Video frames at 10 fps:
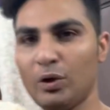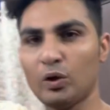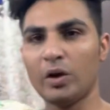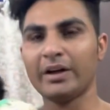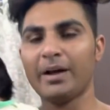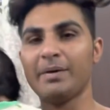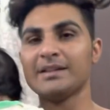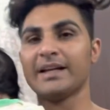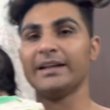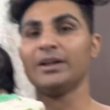लोग डॉक्टर के
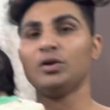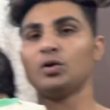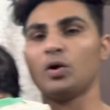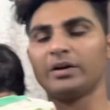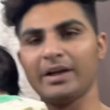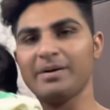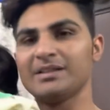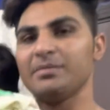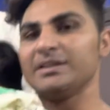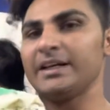पास गए थे और डॉक्टर के
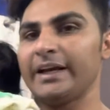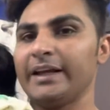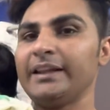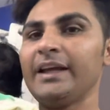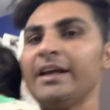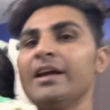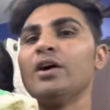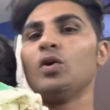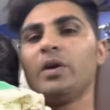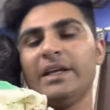पास हम इसलिए गए थे
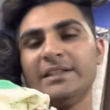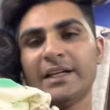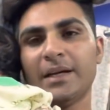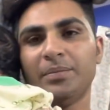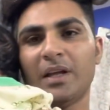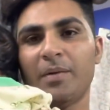रूटीन चेकअप था